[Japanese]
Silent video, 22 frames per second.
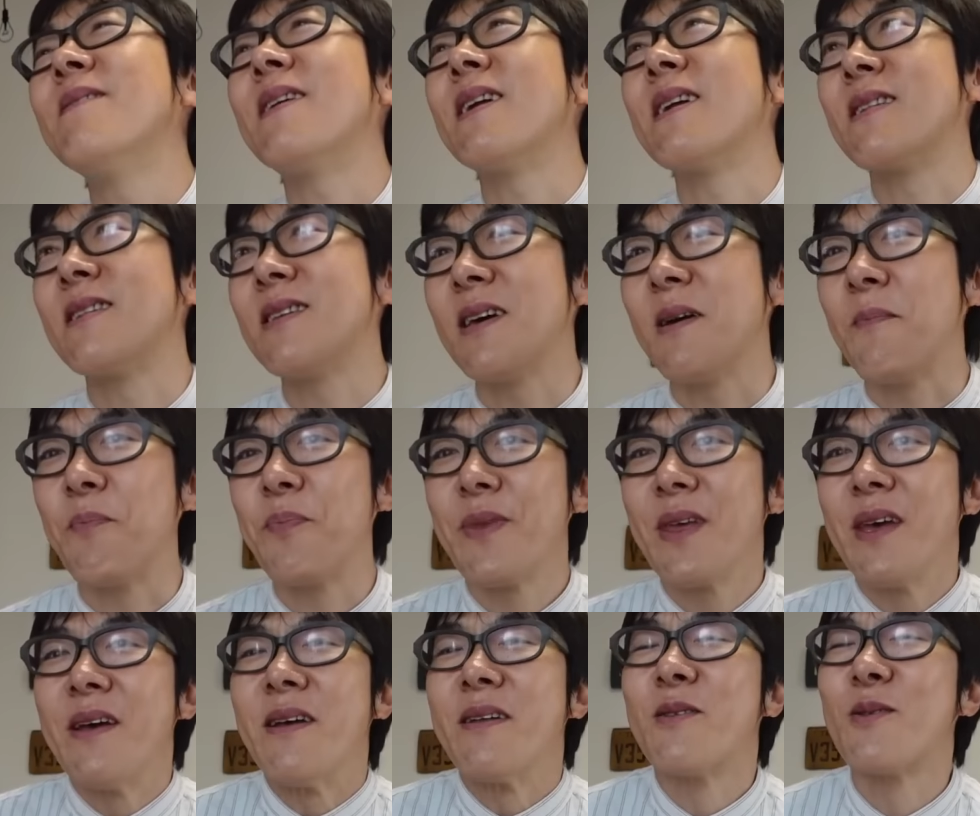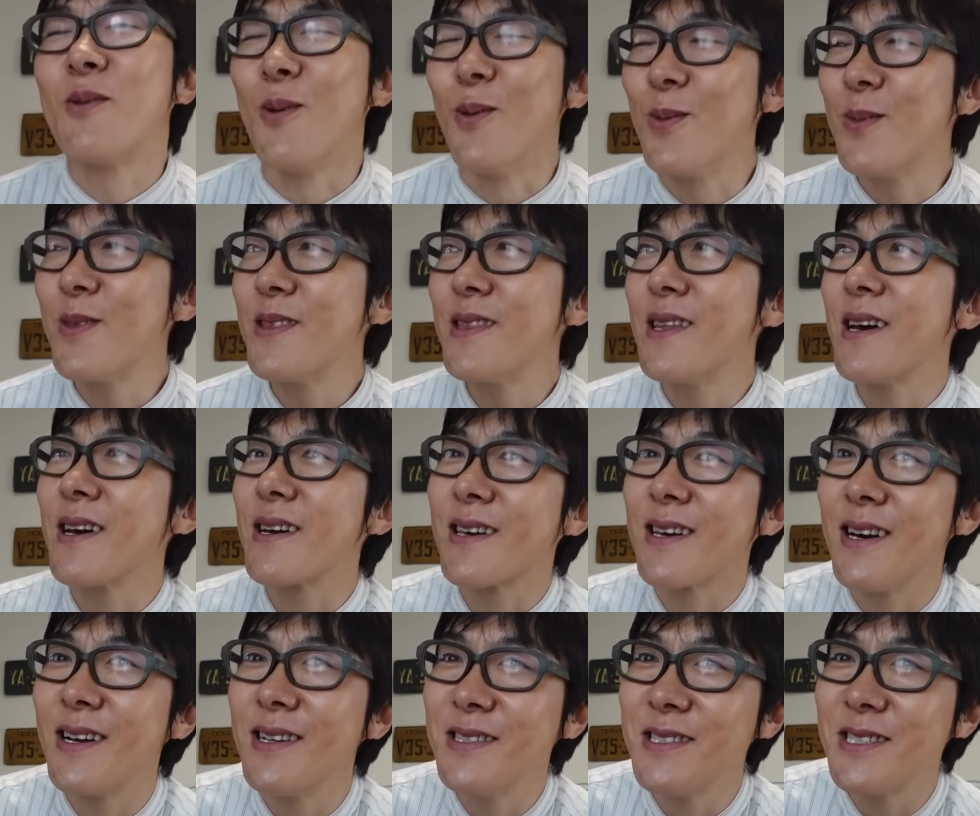われて、どんな
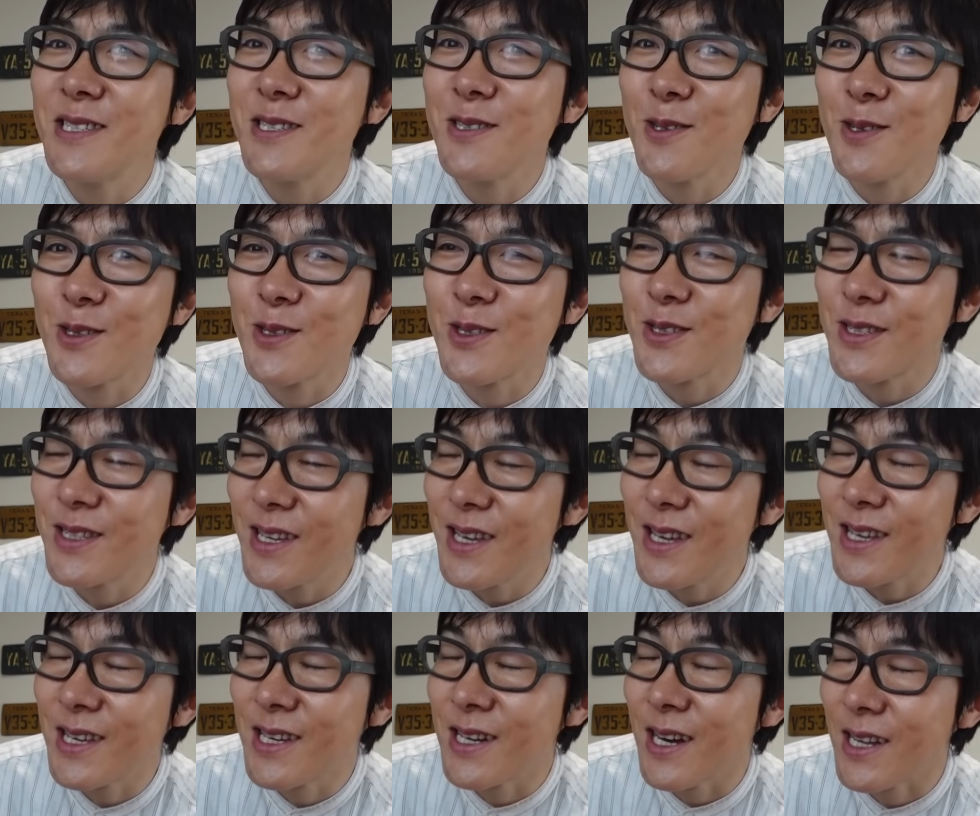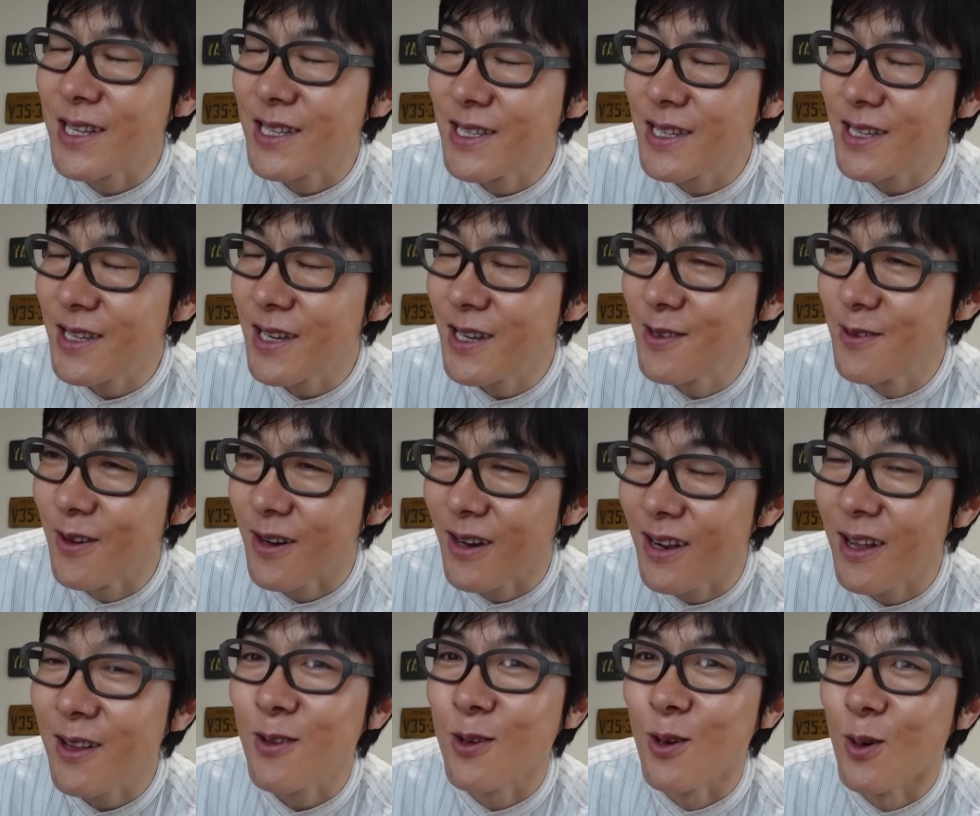感じのステーキがいただけるの
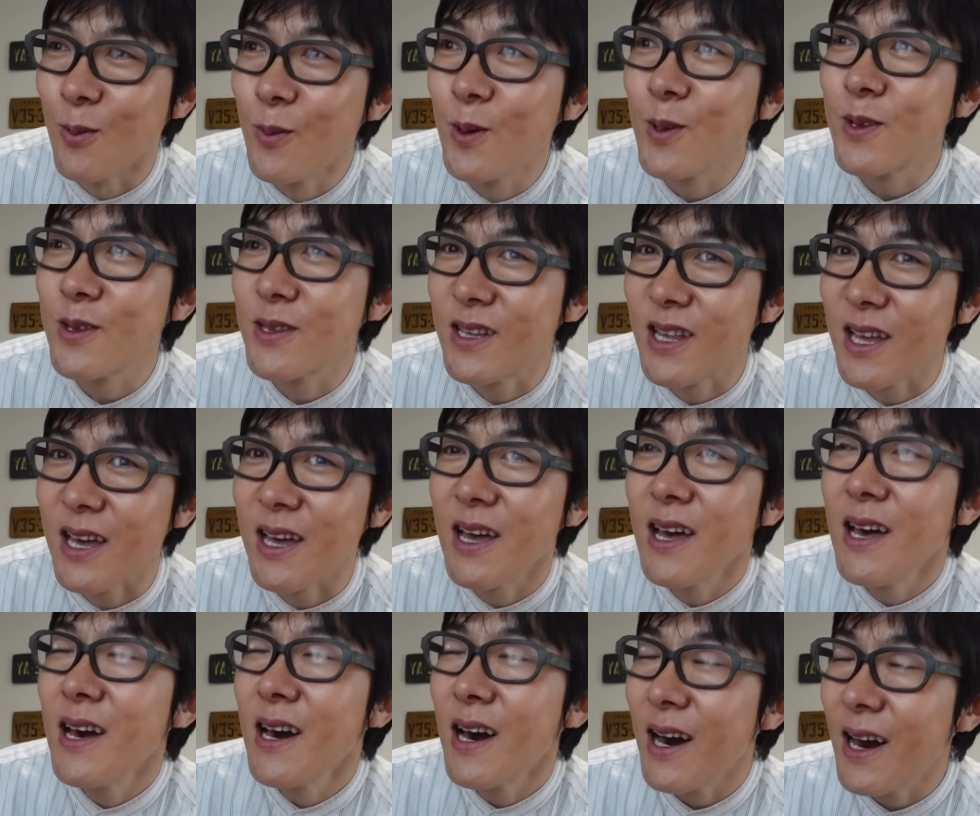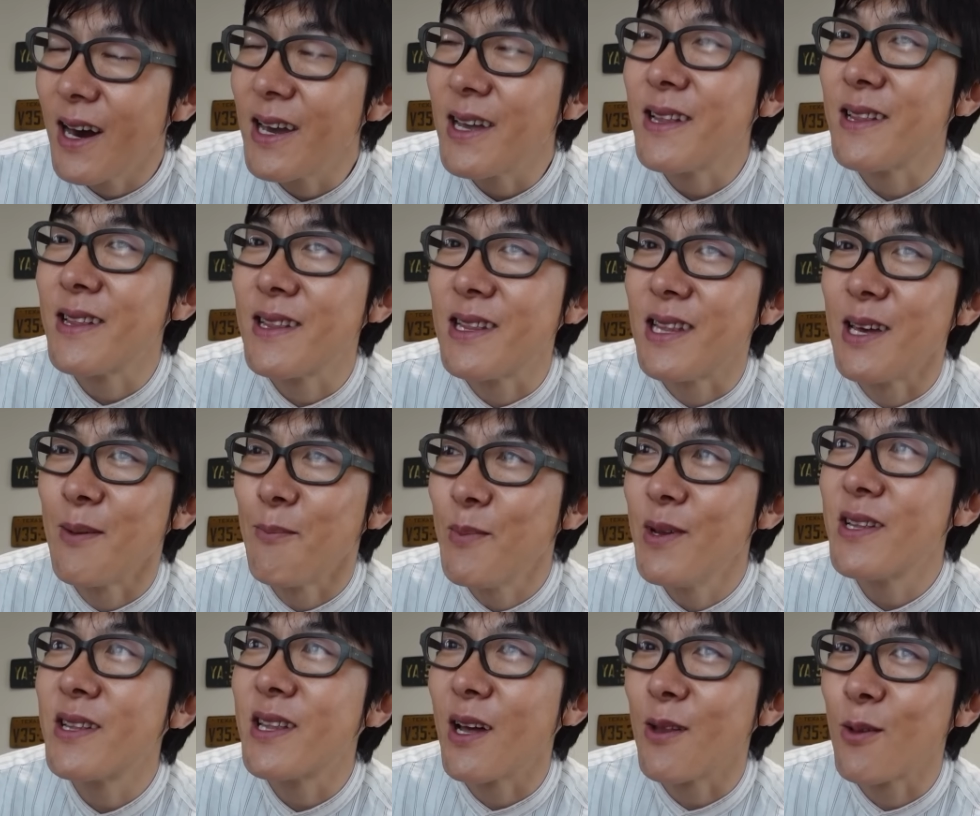かなと思って入って
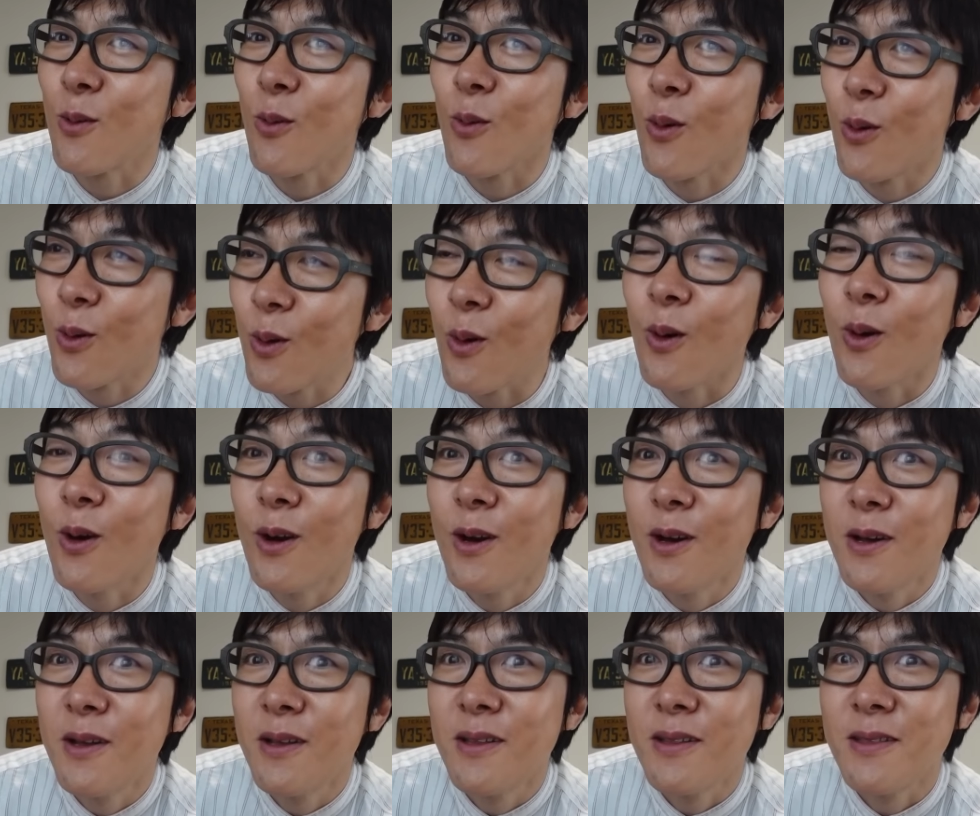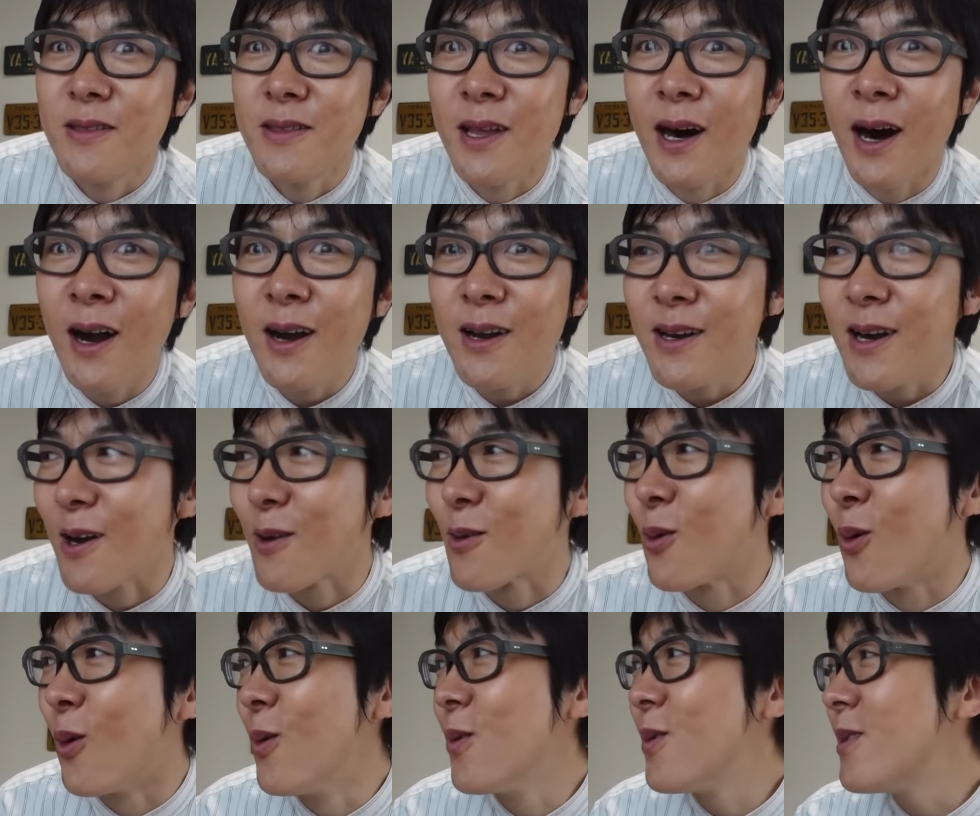みたところ、中
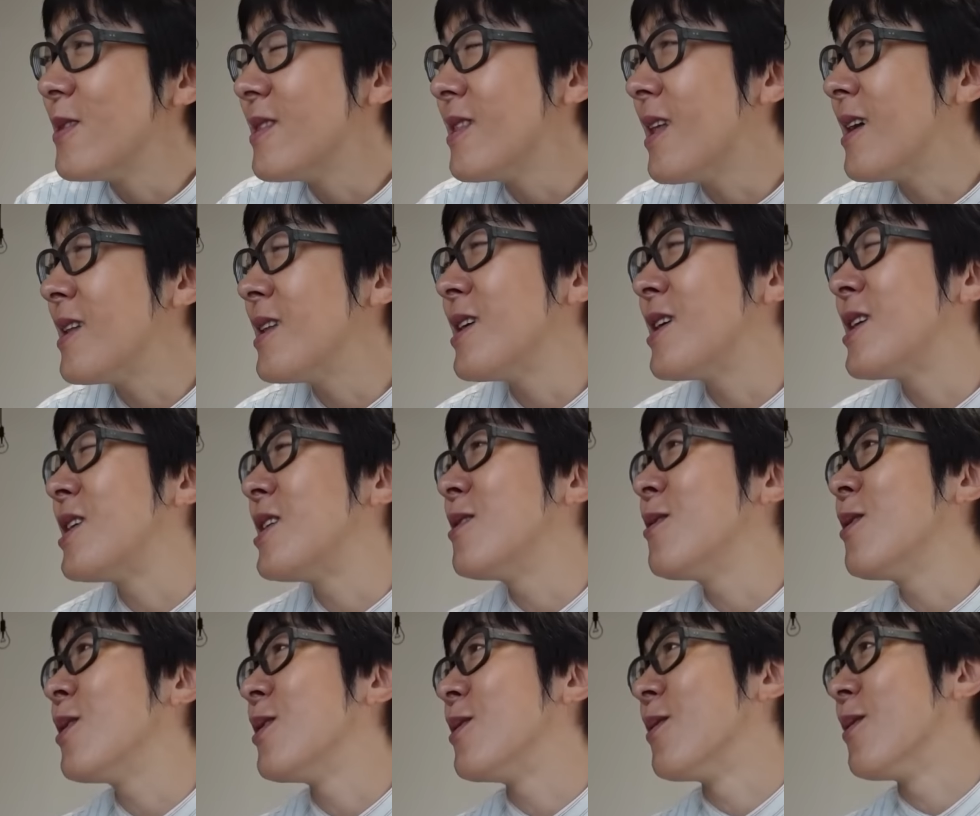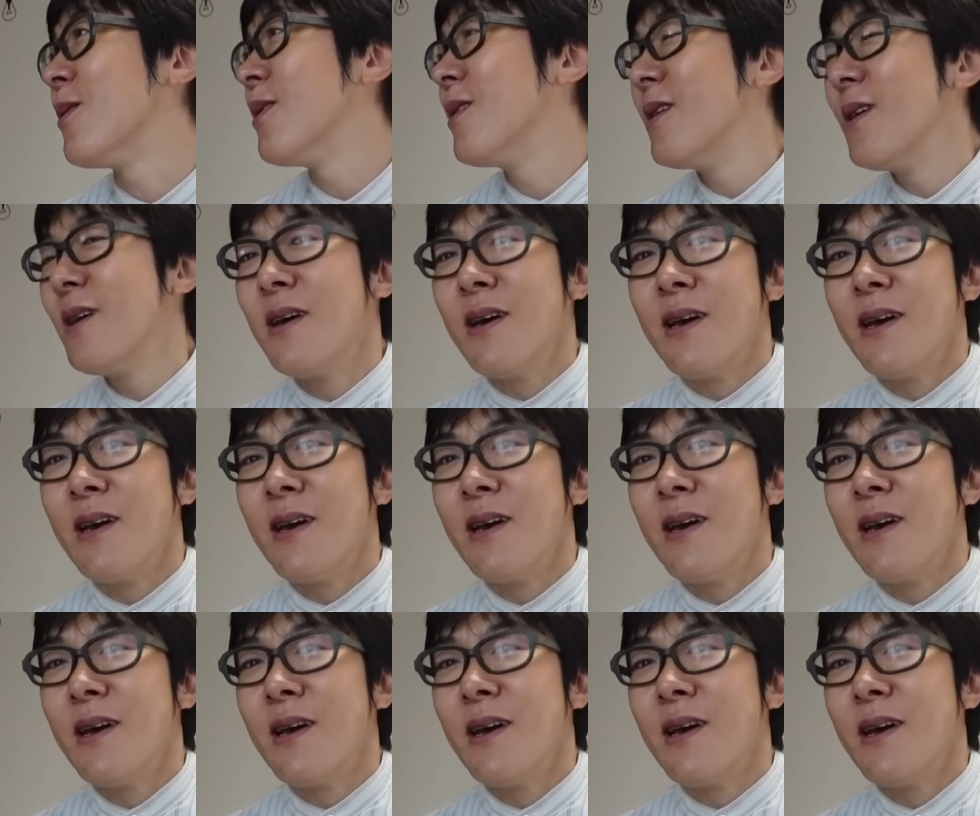こんなに広いの？